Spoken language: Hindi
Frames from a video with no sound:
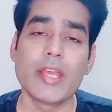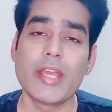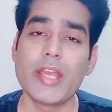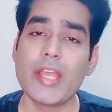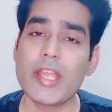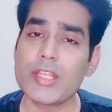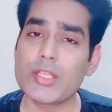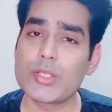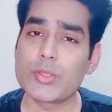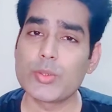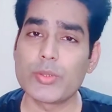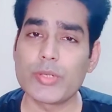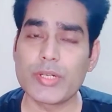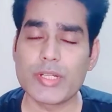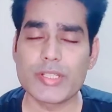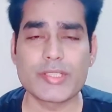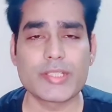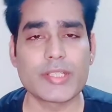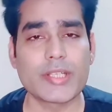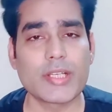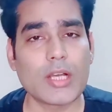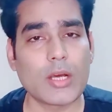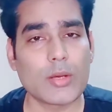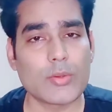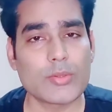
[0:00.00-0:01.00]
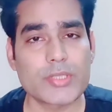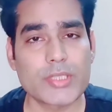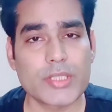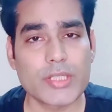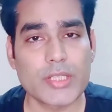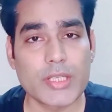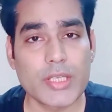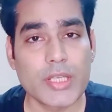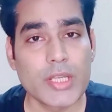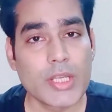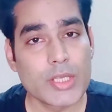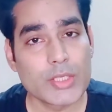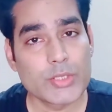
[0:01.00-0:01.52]
एक छोटे से गांव से
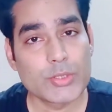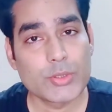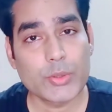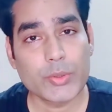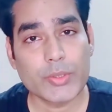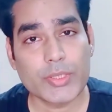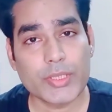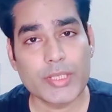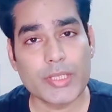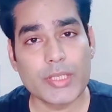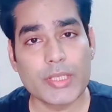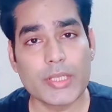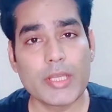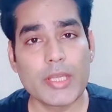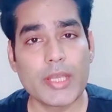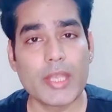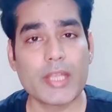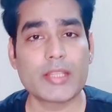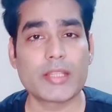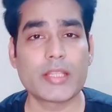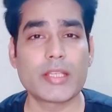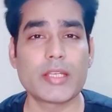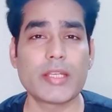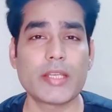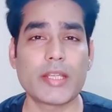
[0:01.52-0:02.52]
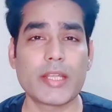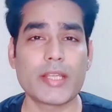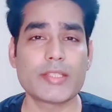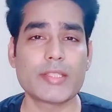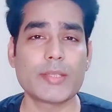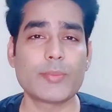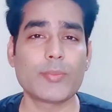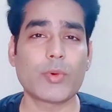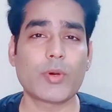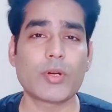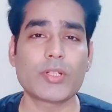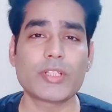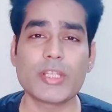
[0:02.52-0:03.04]
जो कि एक तरीके से
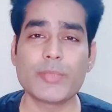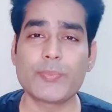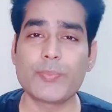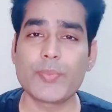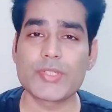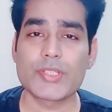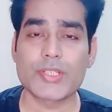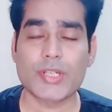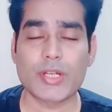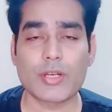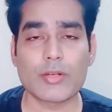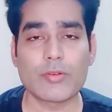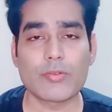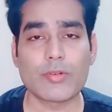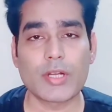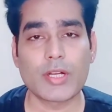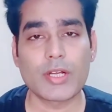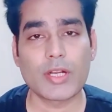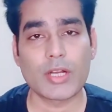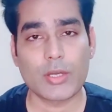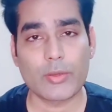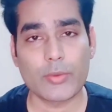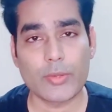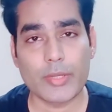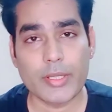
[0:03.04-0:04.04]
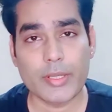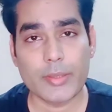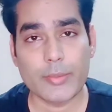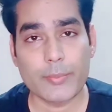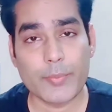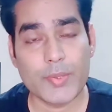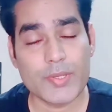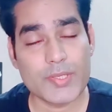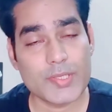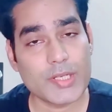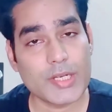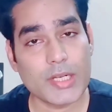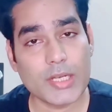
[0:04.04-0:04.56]
बहुत ही पिछड़ा हुआ गांव है
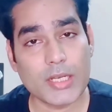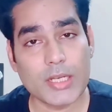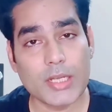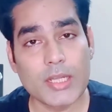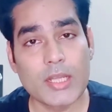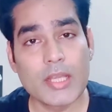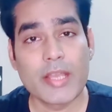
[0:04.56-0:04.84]
पिछड़ा